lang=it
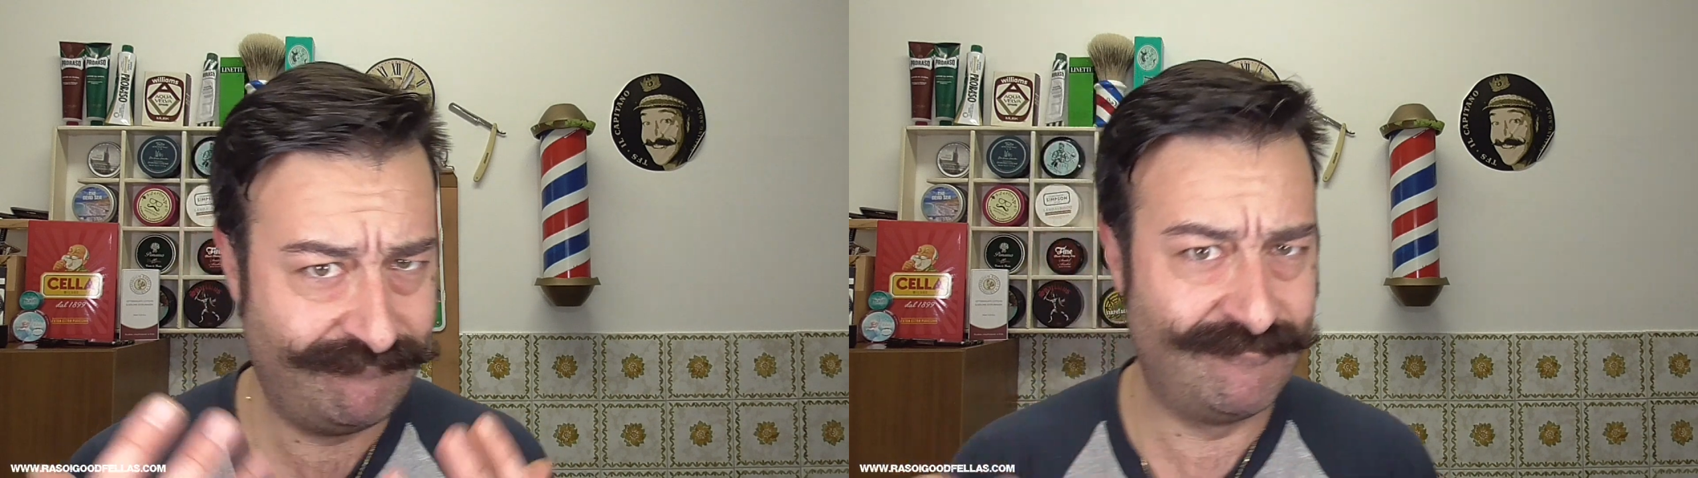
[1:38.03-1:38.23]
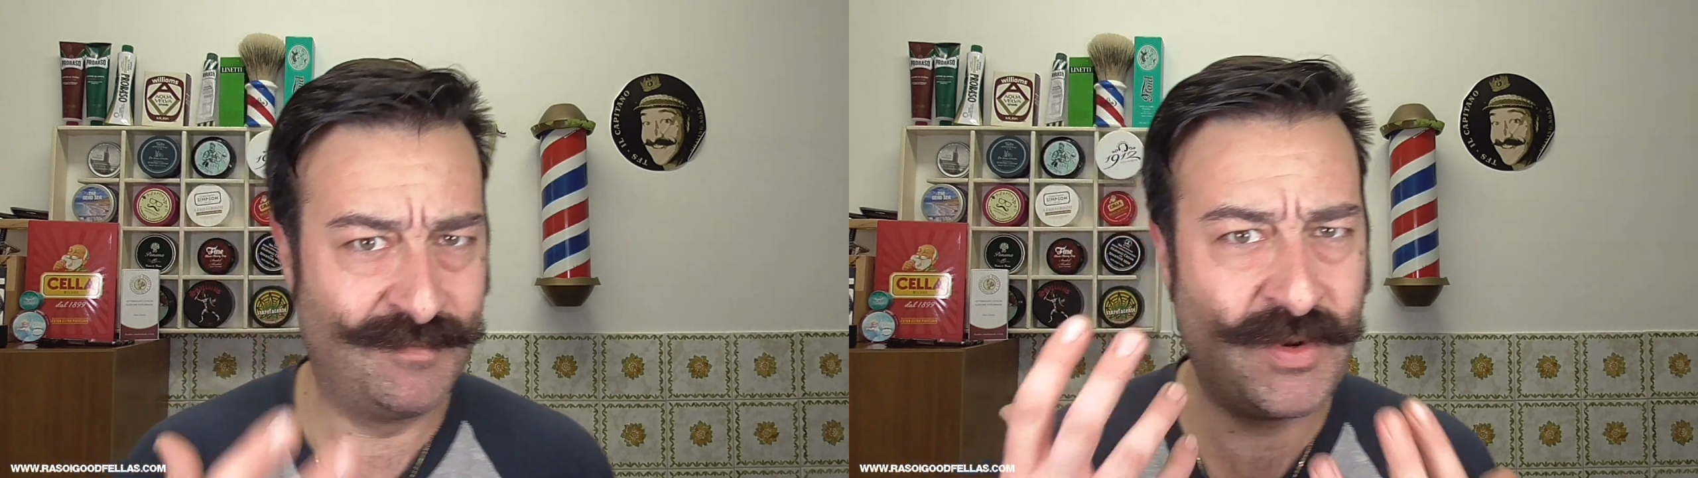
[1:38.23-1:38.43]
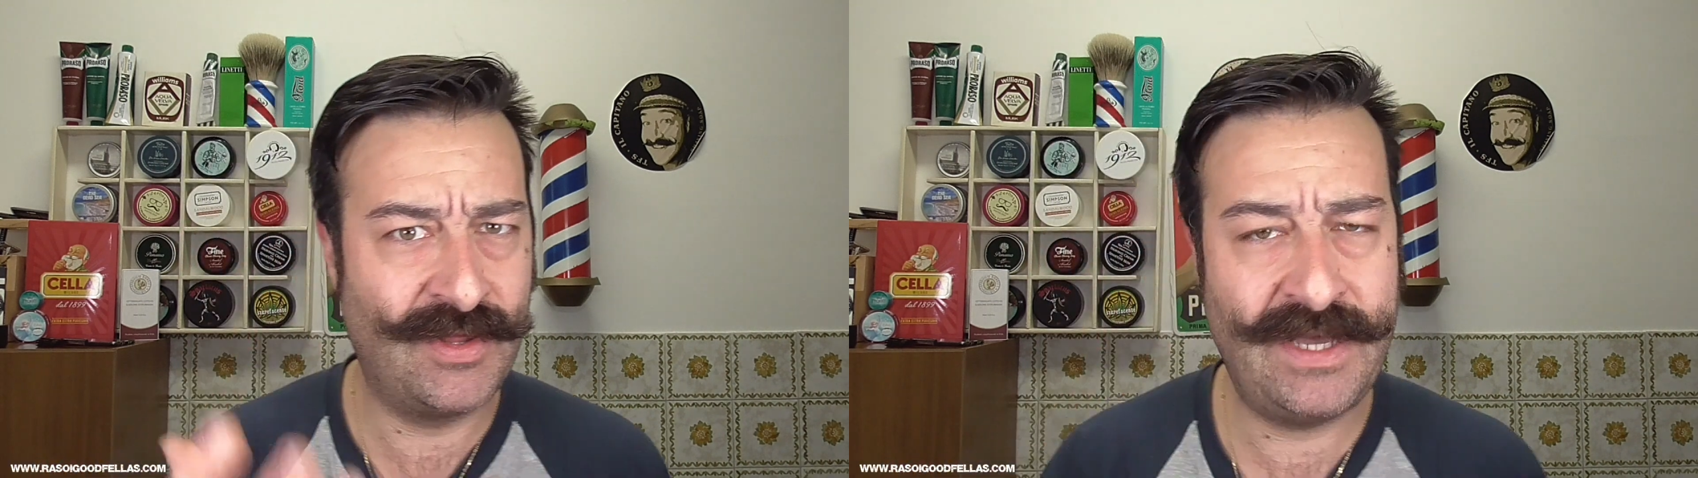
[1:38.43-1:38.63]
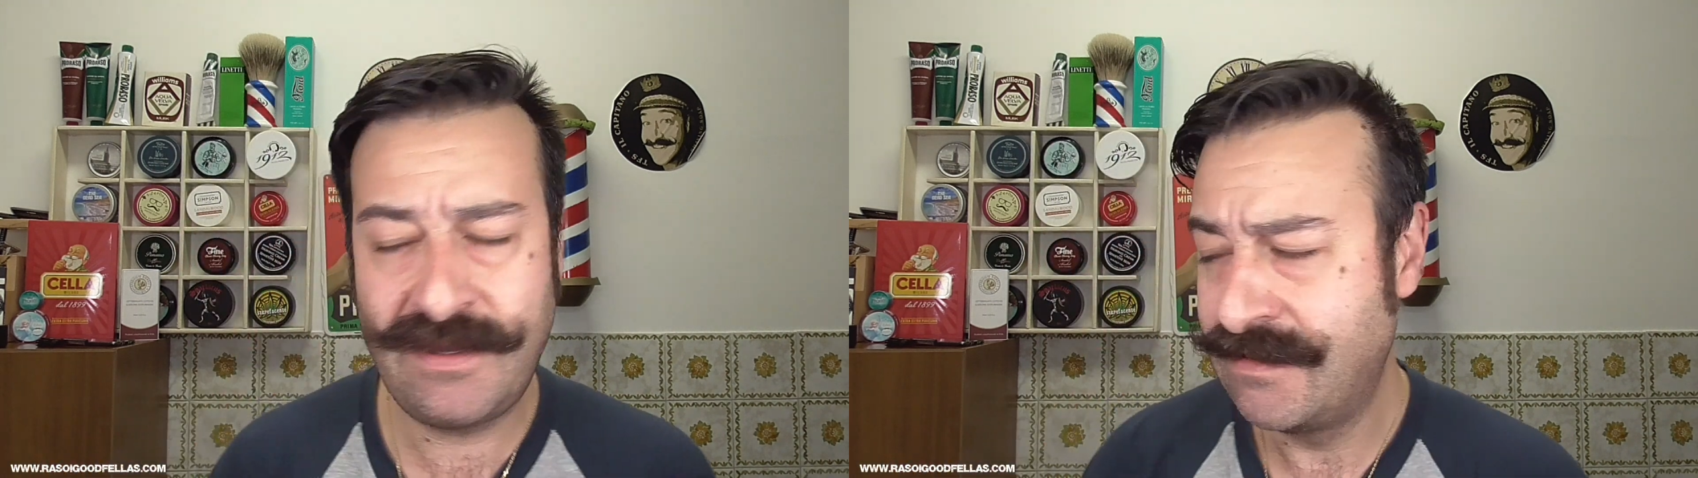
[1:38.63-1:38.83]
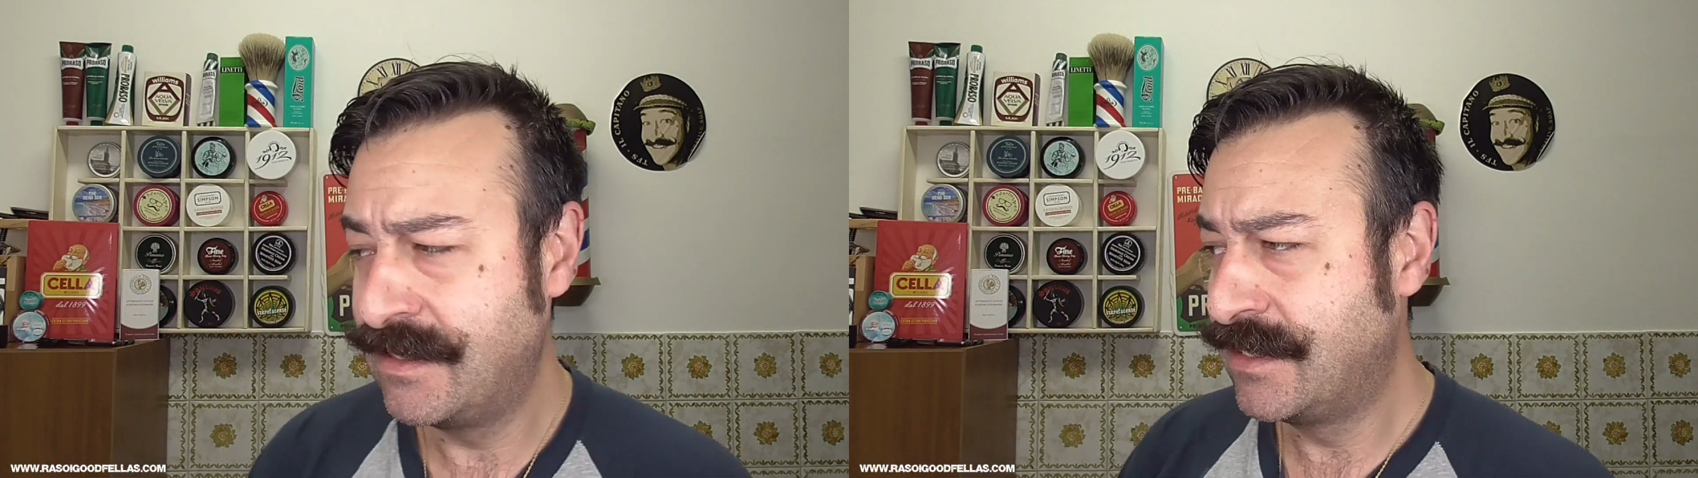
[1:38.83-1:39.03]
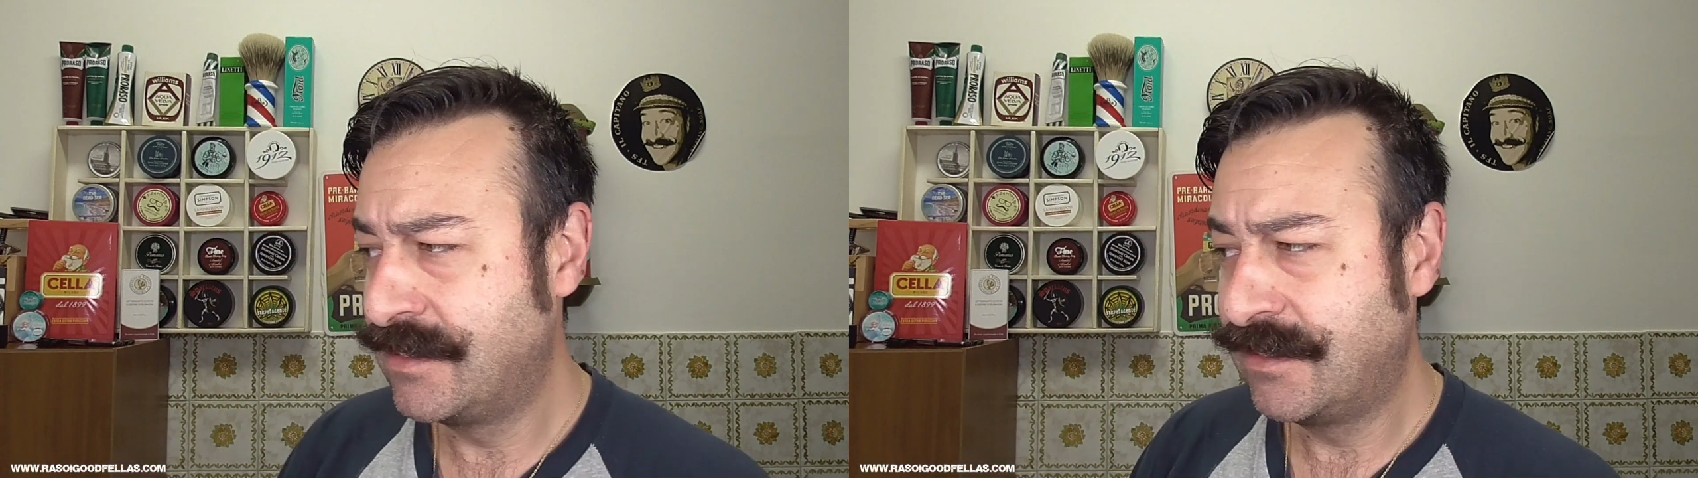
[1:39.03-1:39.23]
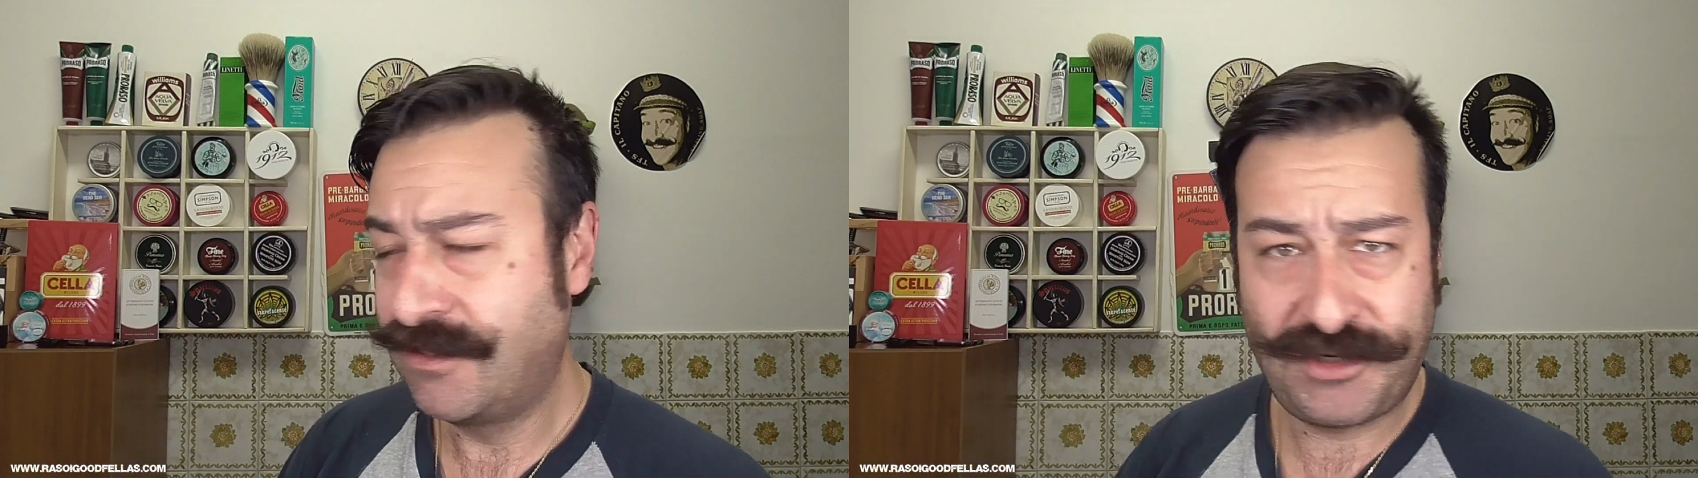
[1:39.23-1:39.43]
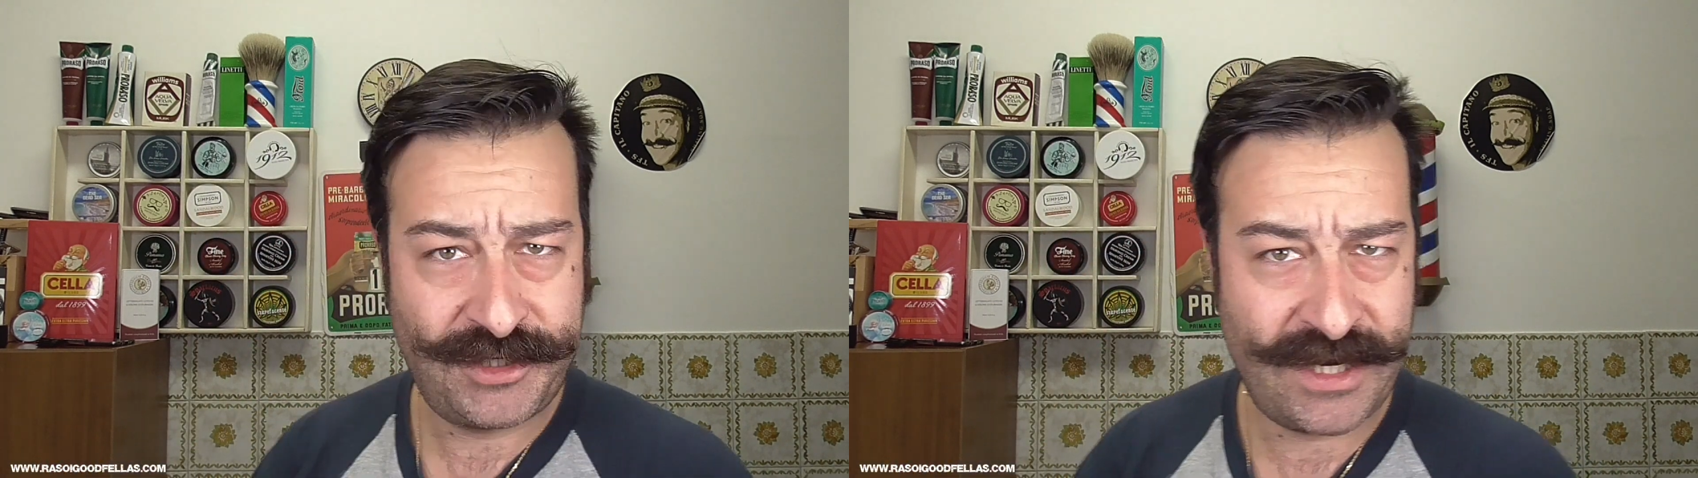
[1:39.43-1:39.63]
un po' di
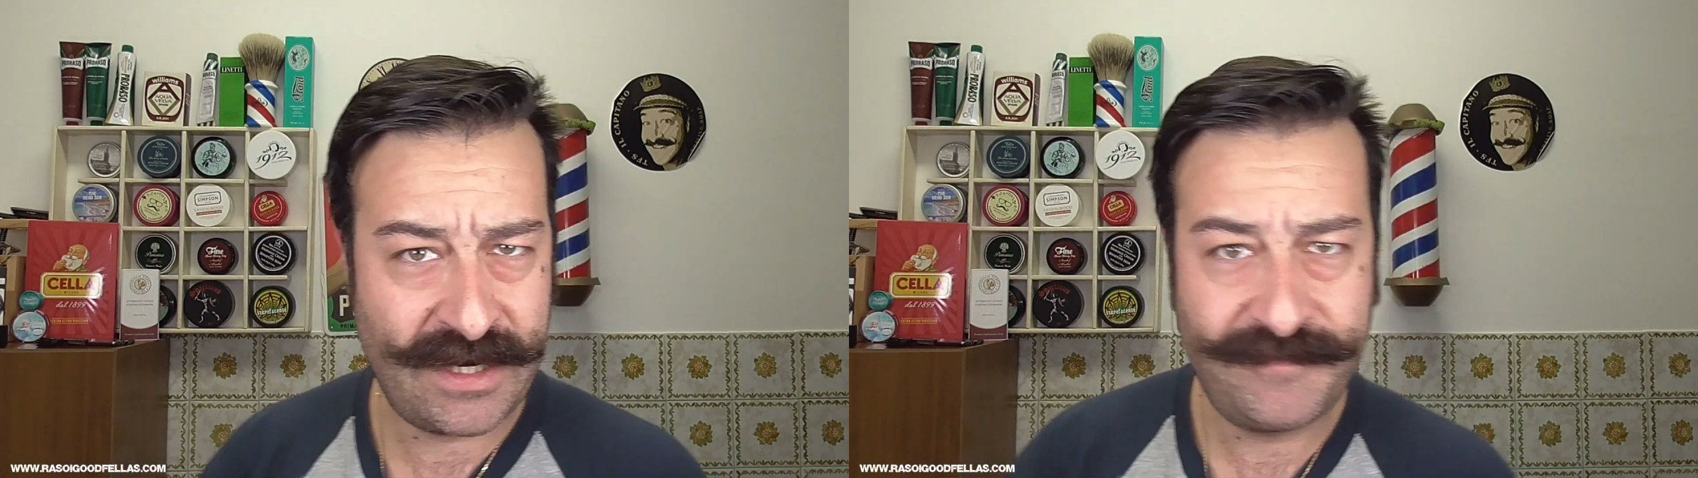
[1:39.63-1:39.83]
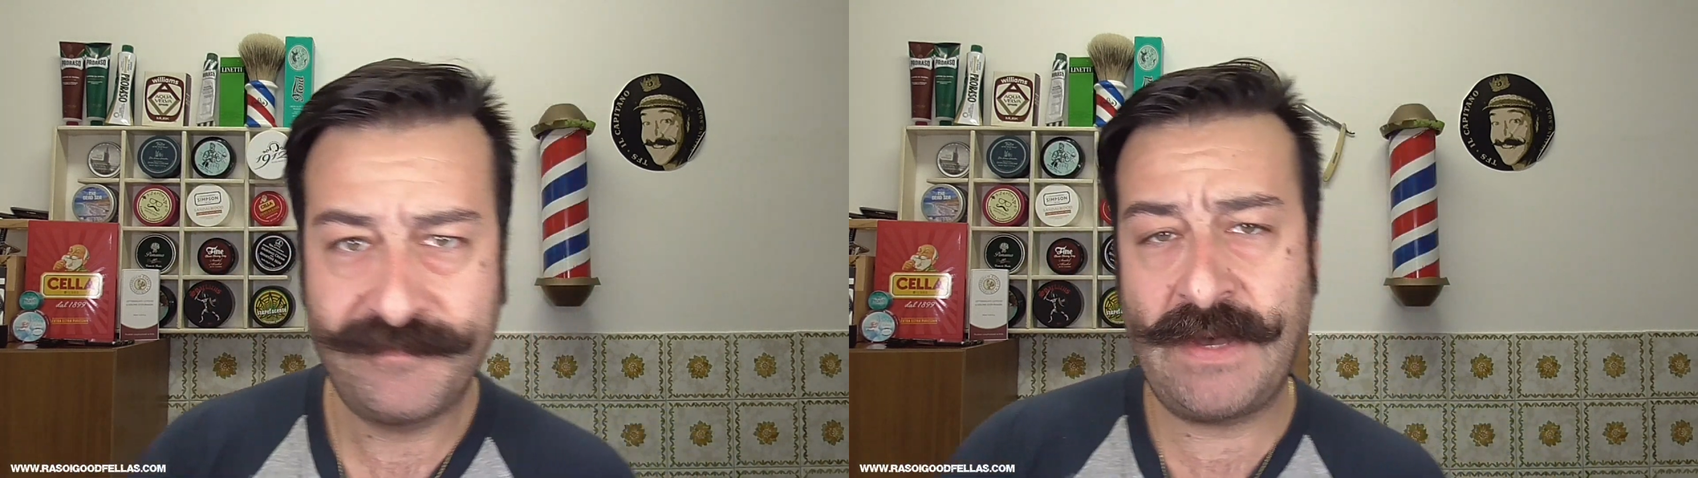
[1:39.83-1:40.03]
scena.